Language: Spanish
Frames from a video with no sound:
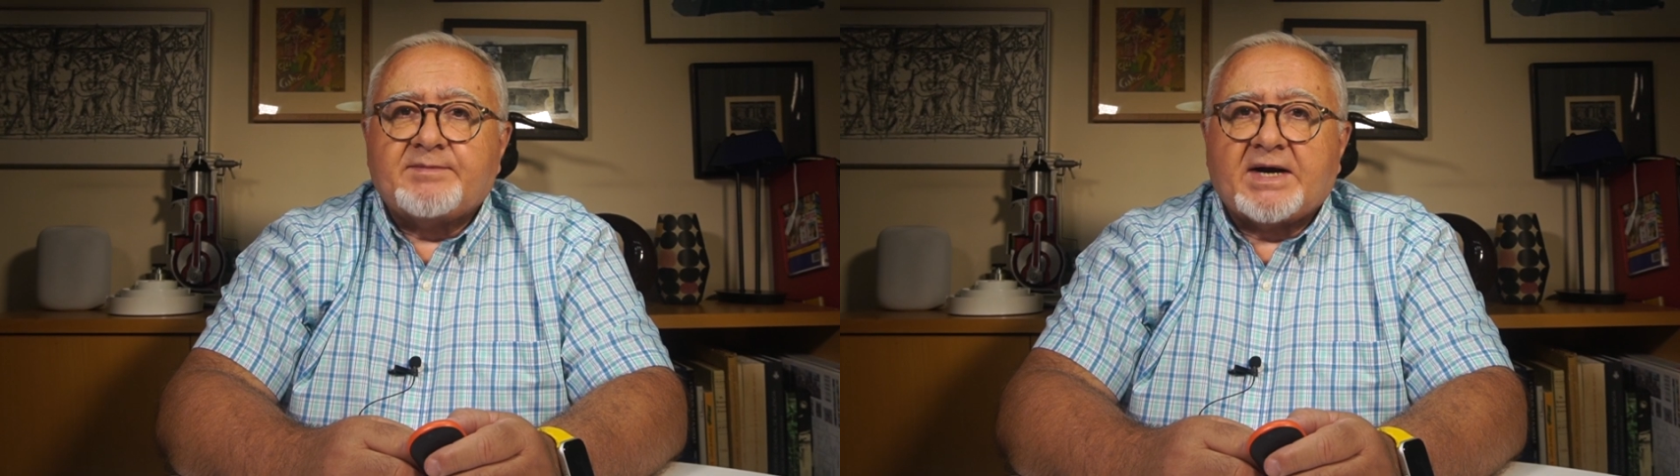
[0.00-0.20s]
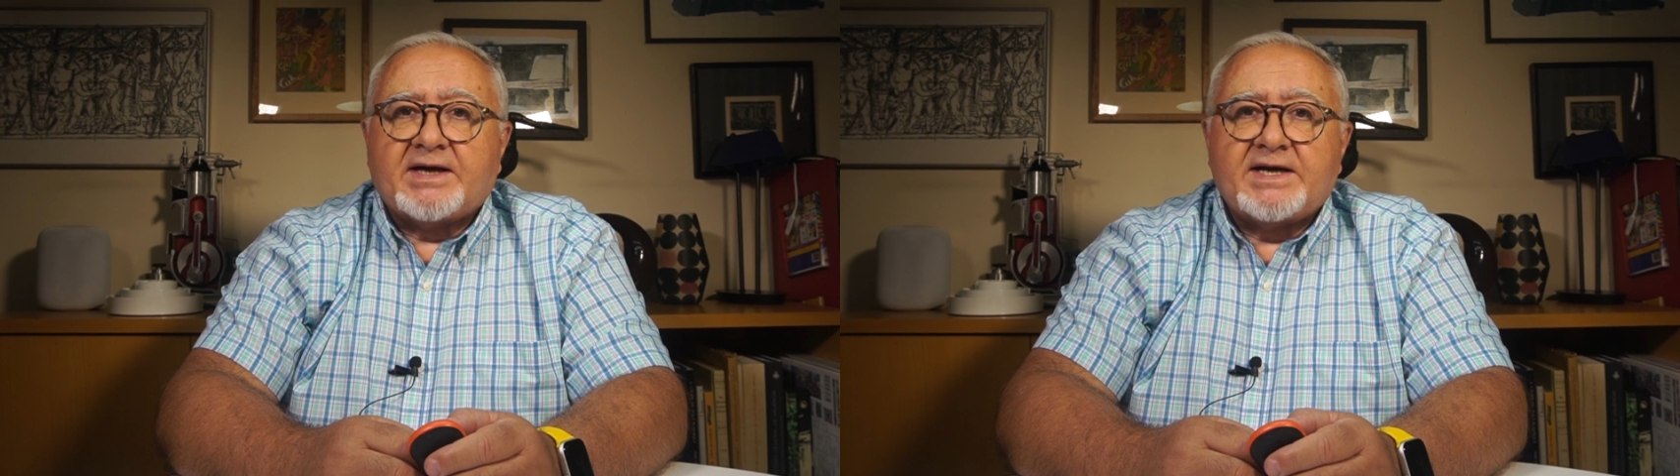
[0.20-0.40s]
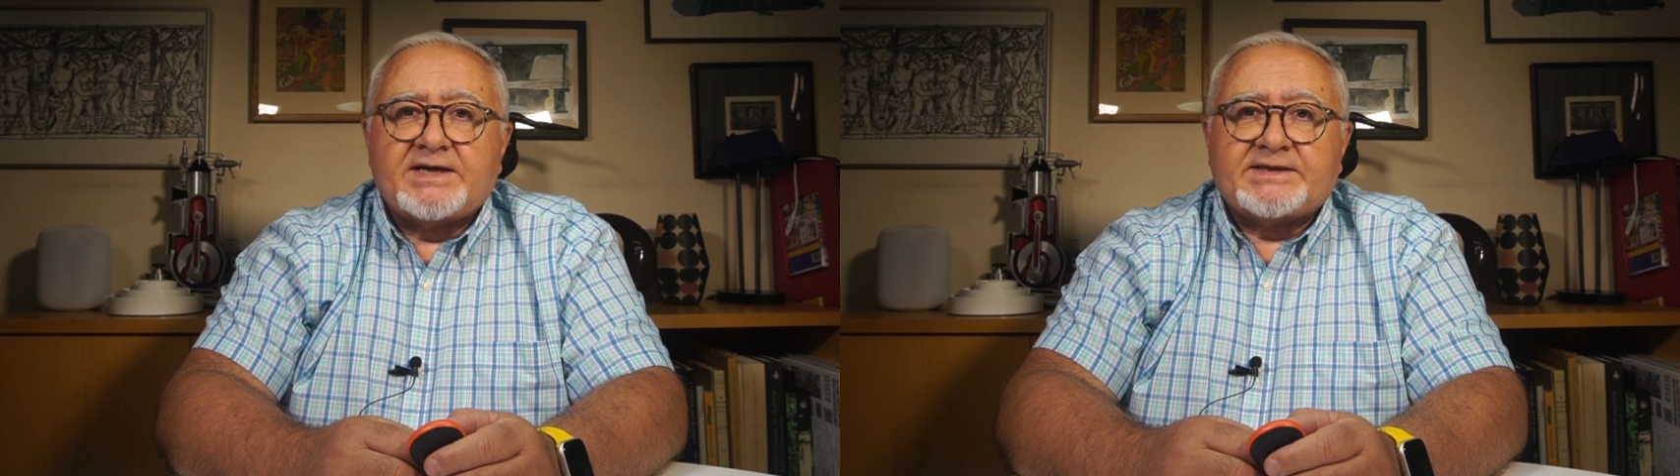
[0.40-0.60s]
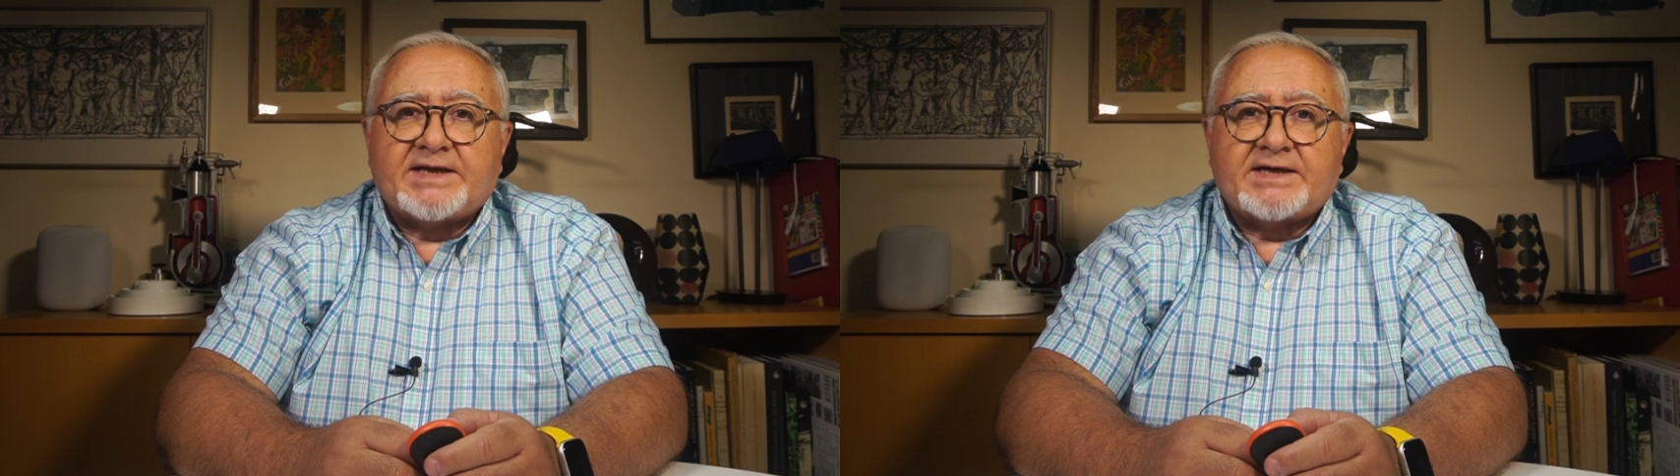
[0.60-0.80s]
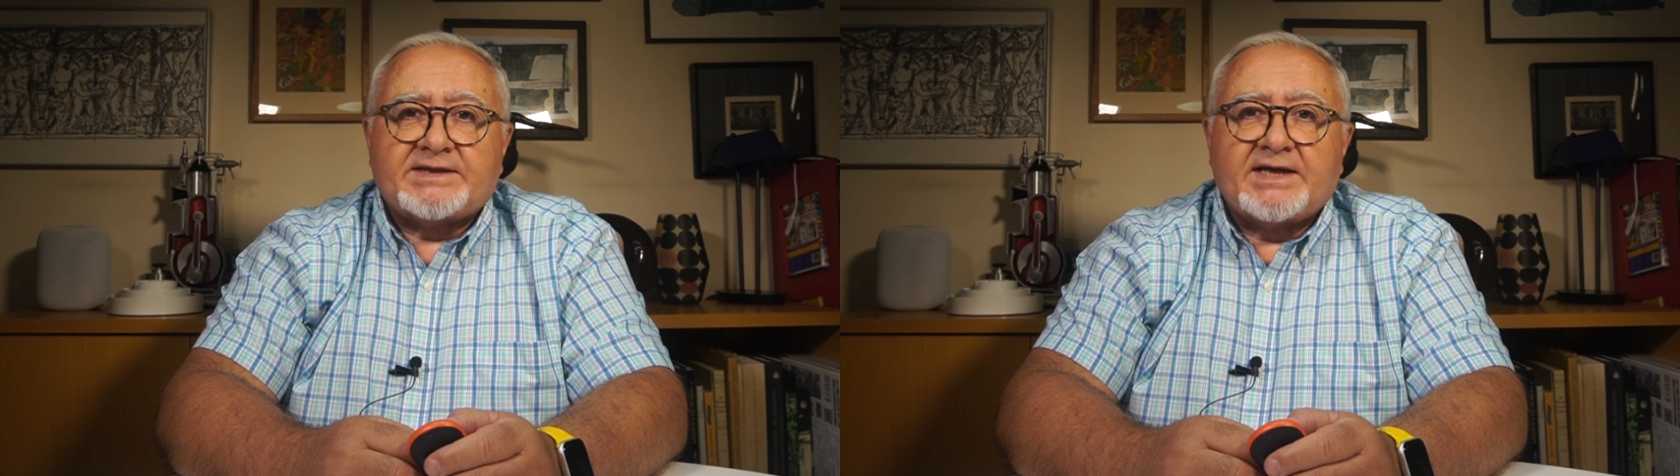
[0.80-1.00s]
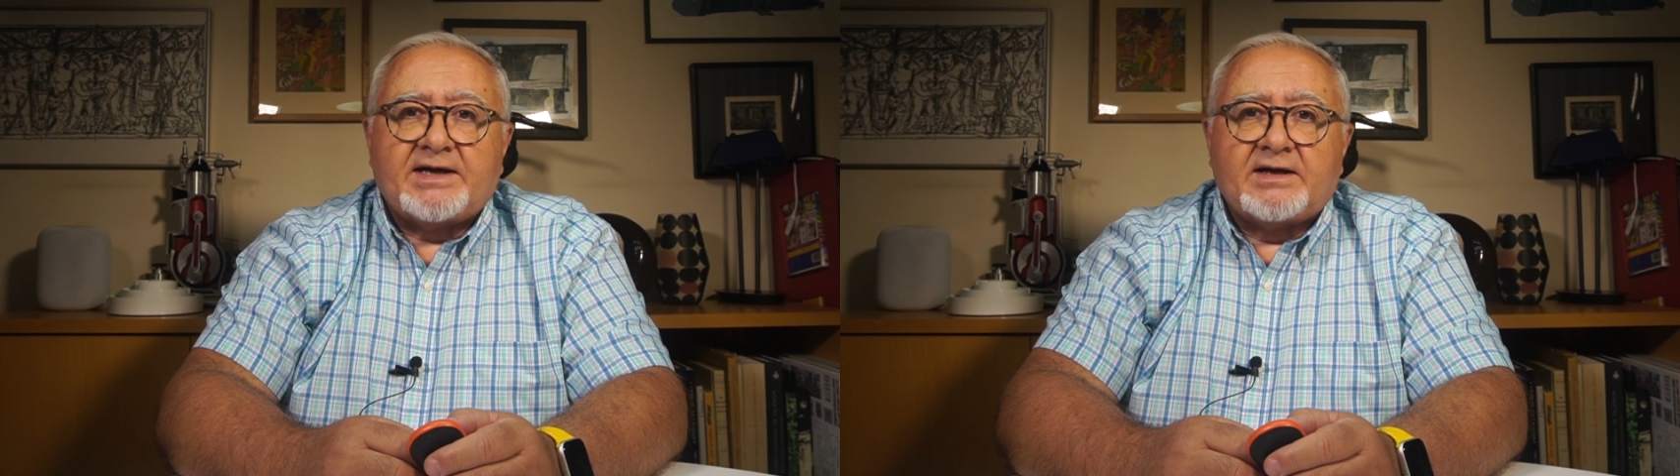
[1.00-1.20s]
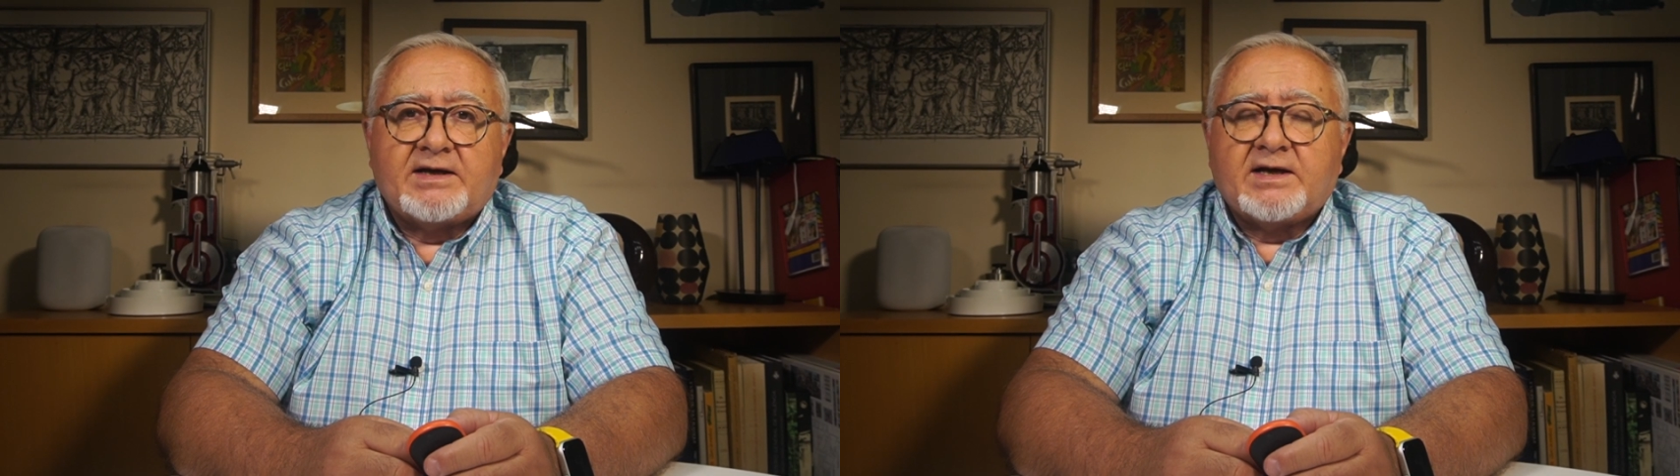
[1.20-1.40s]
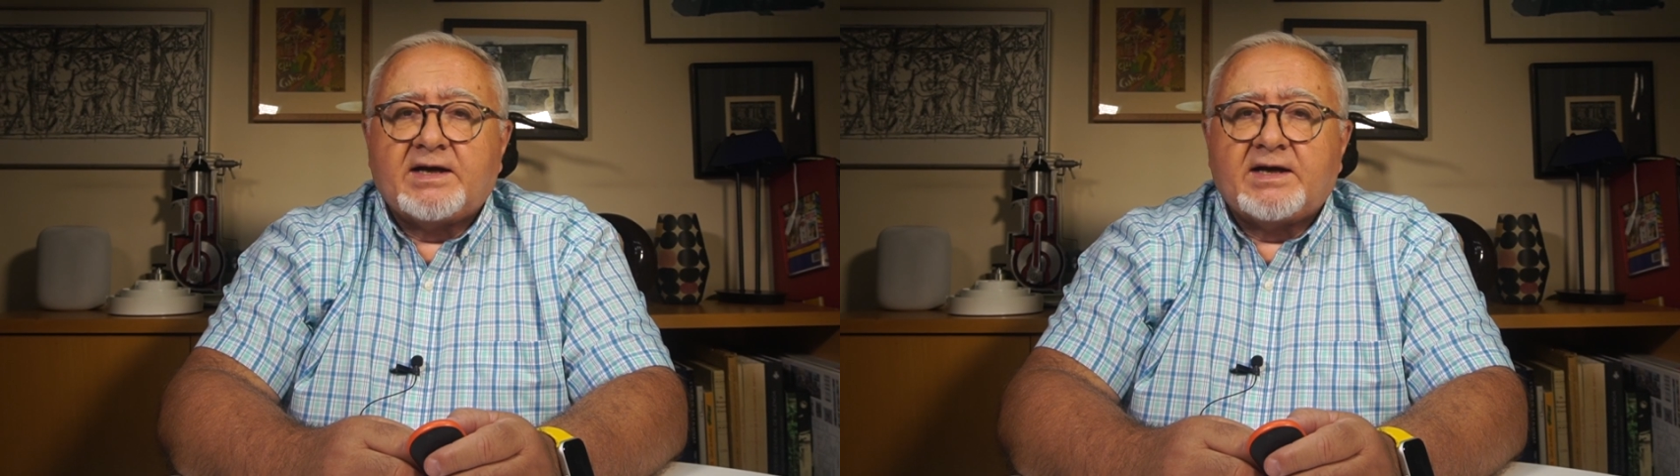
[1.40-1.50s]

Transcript: imágenes 3D